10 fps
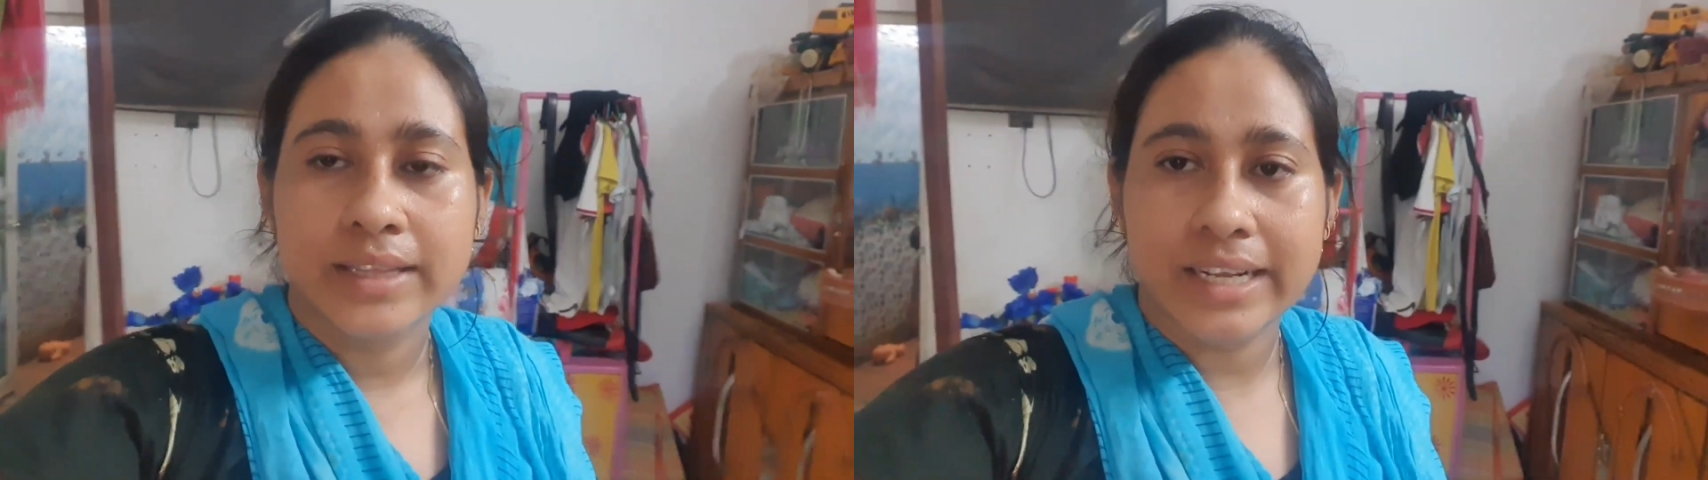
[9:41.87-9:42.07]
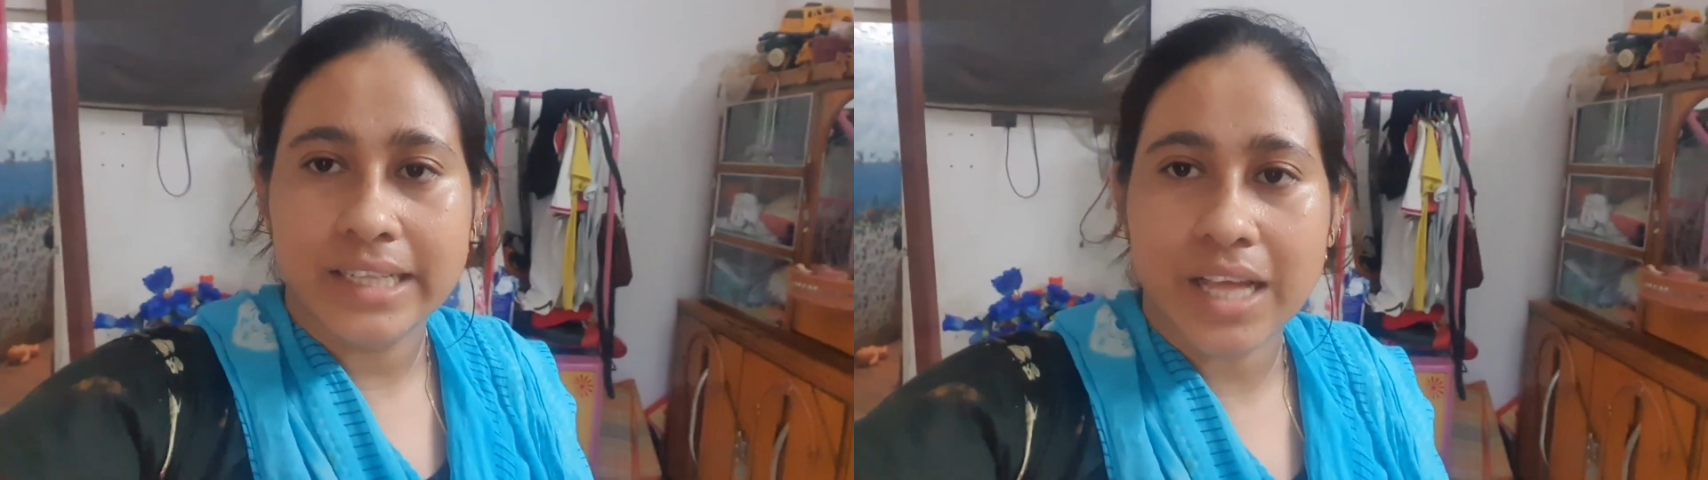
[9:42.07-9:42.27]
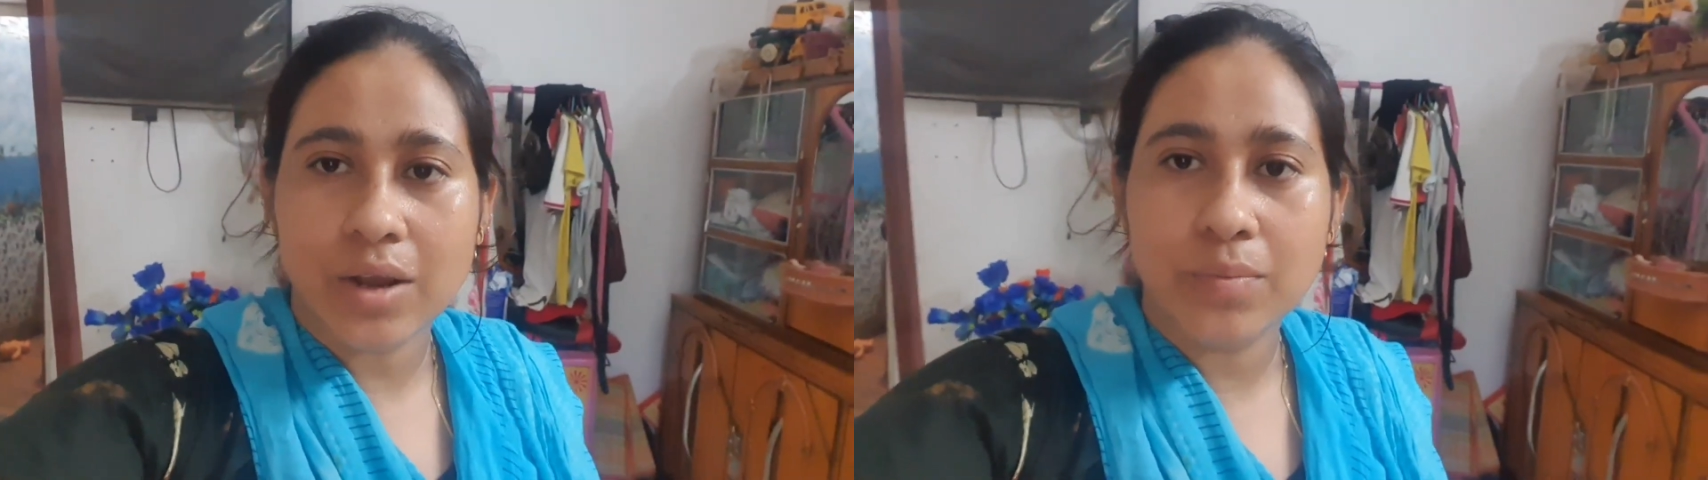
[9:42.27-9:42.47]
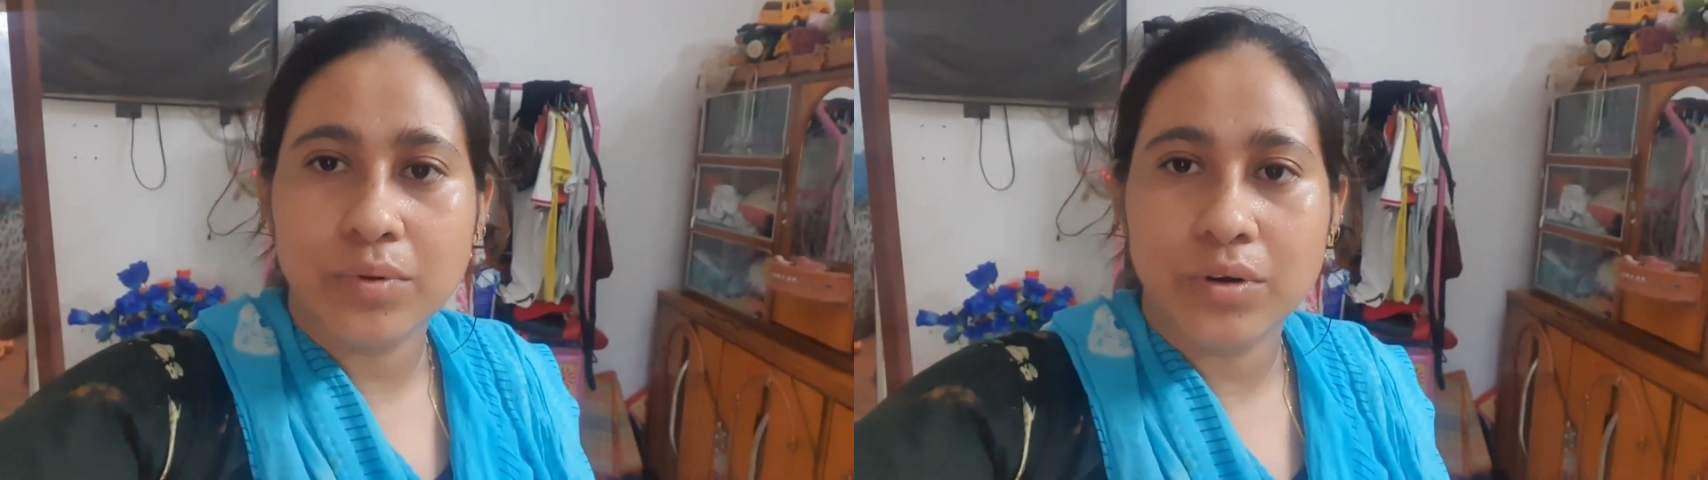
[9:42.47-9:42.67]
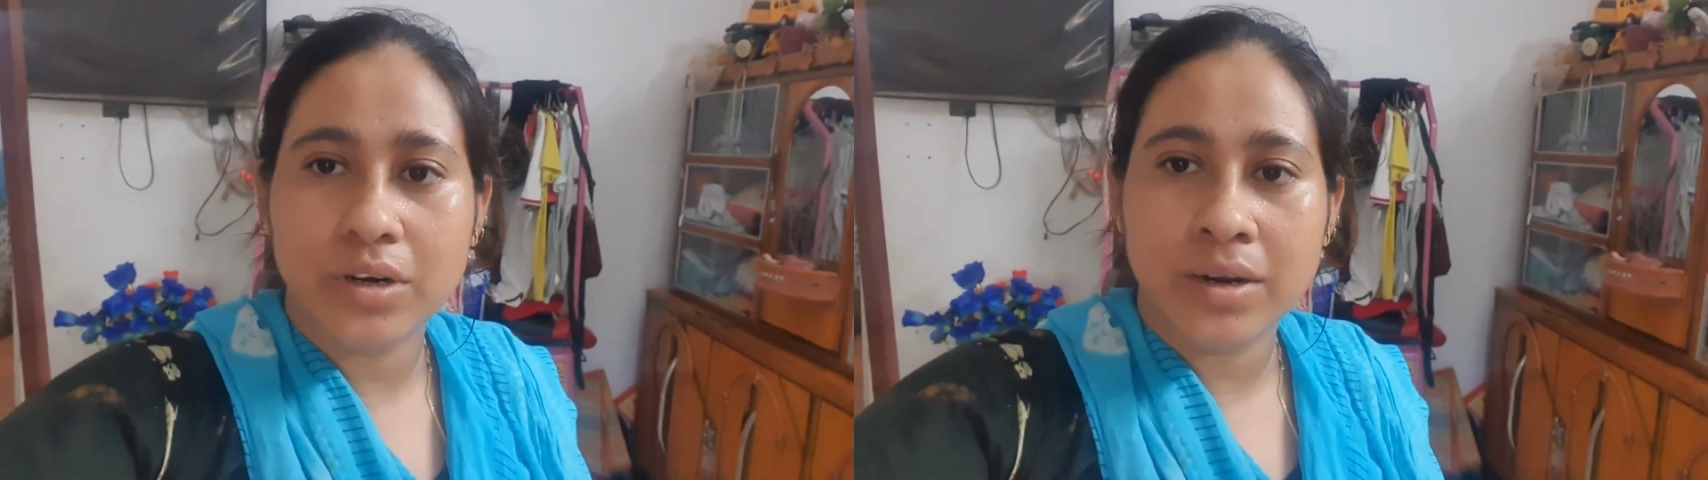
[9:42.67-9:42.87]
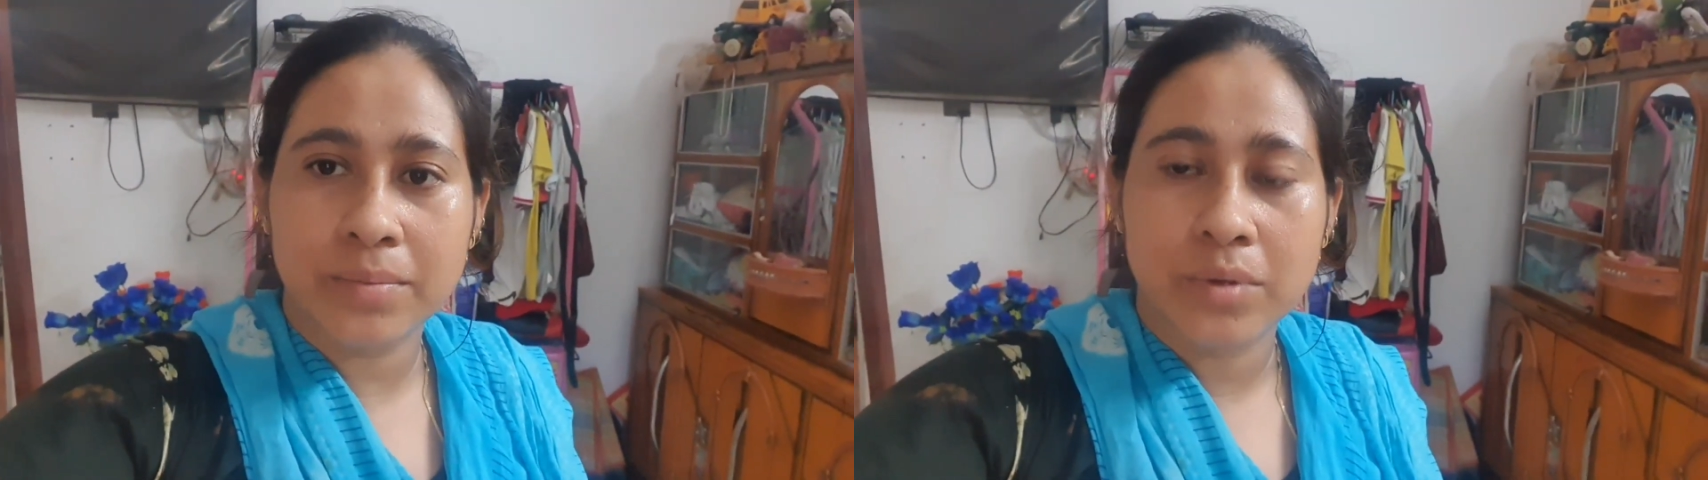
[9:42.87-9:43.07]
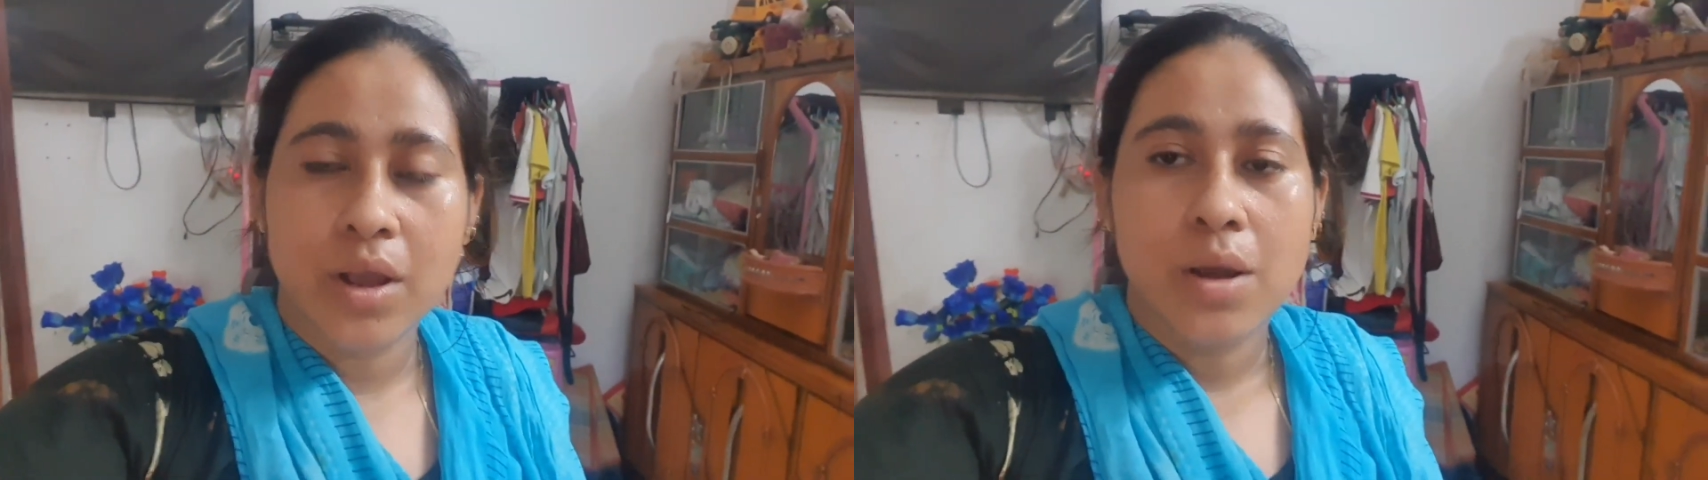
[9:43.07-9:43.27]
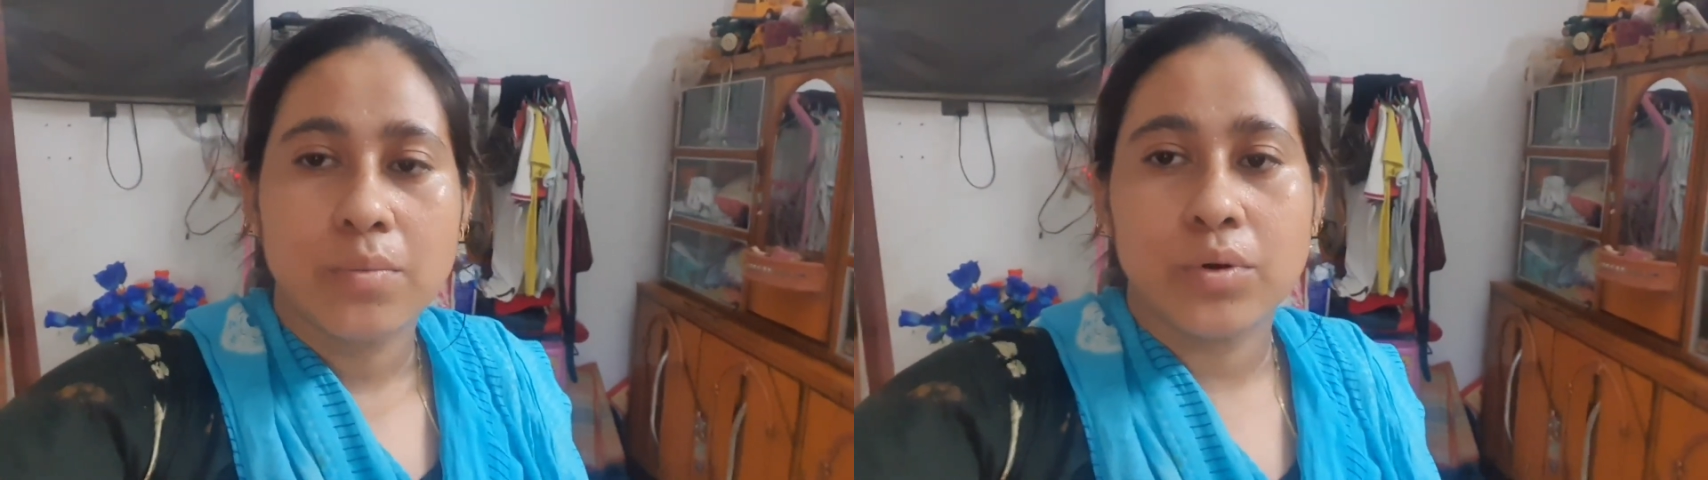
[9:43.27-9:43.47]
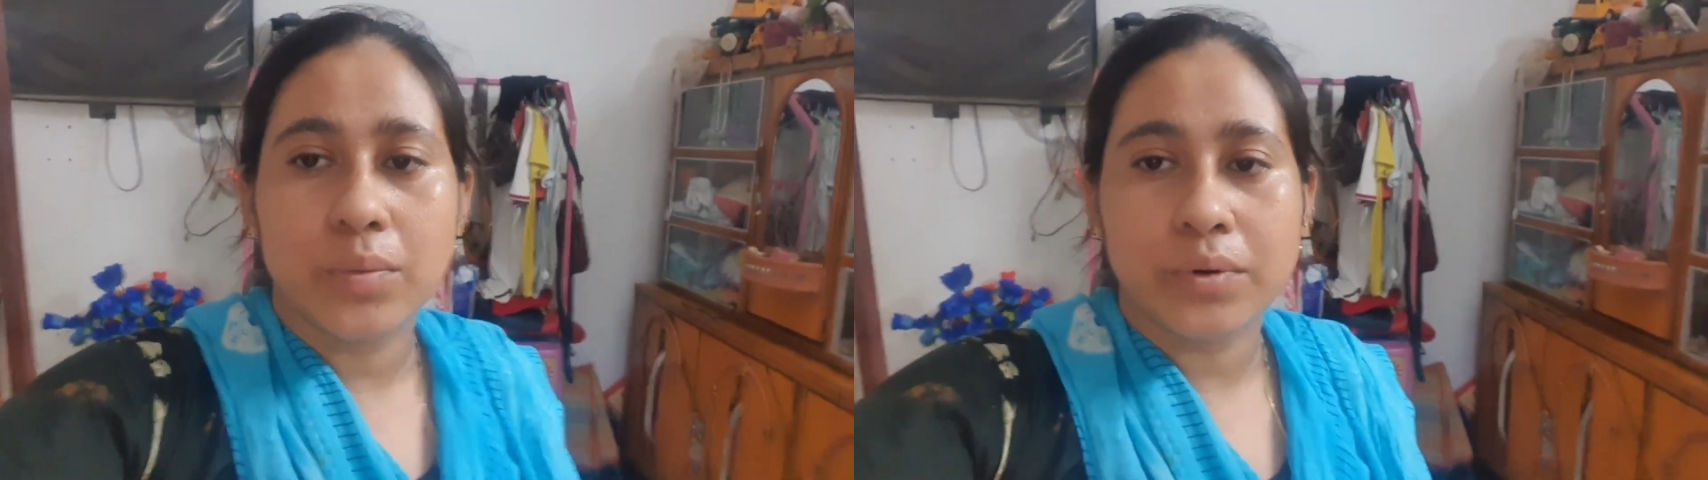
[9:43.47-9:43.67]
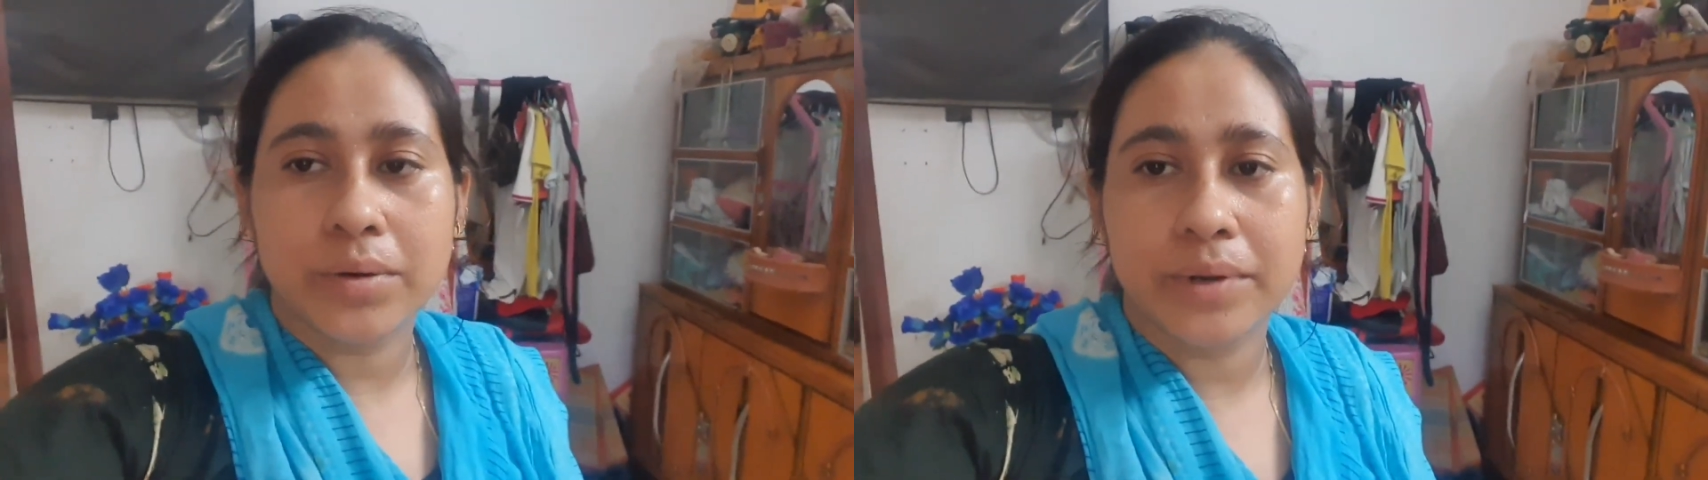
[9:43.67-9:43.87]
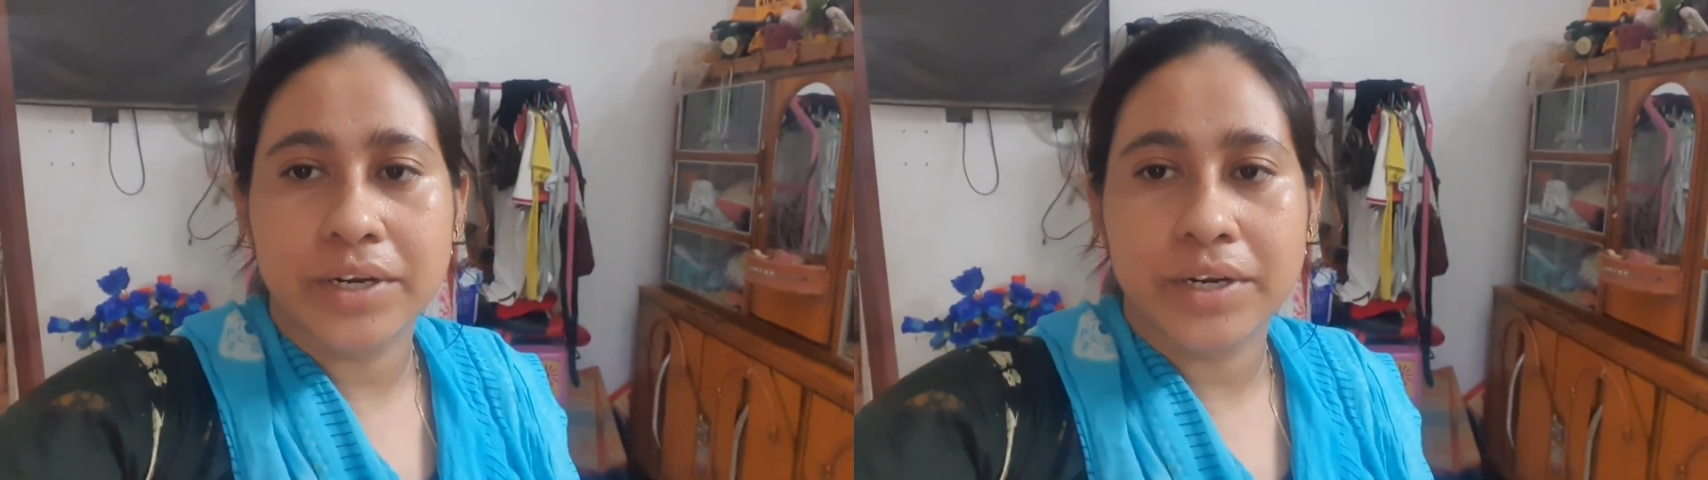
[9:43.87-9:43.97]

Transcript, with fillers: দেখতে থাকো পুরোটা পুরোপুরি